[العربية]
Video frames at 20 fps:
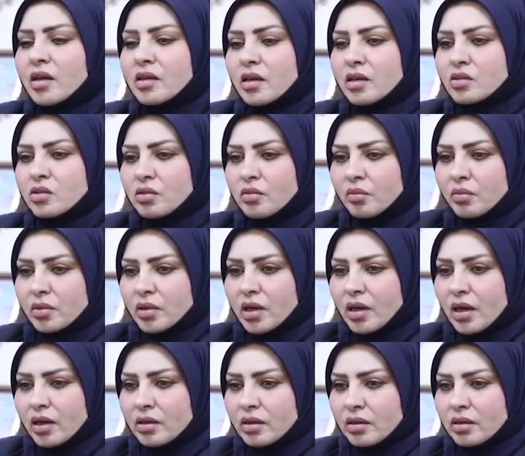ان يتم
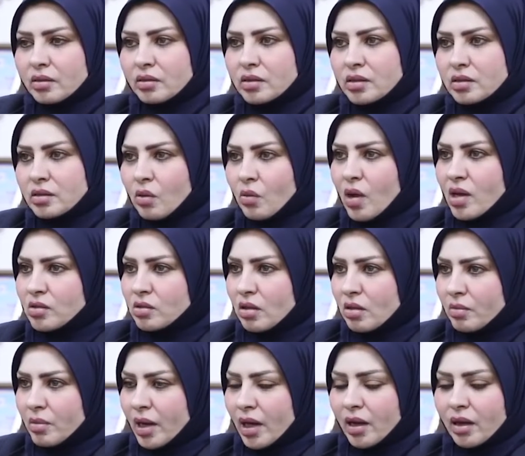كان نعم. عندي
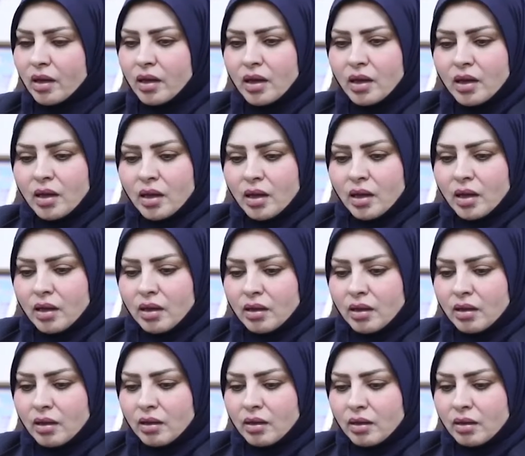تواصل مع
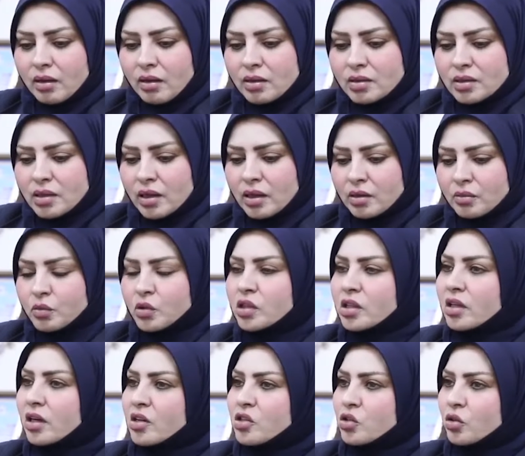السيد
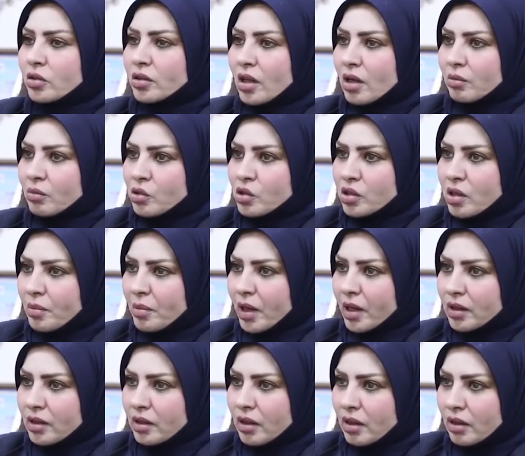مدير الشرطة
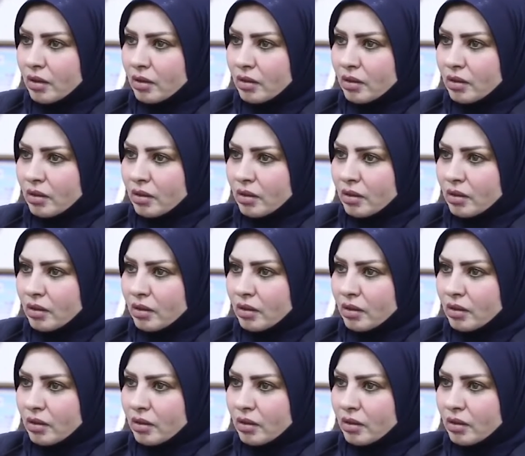المجتمعية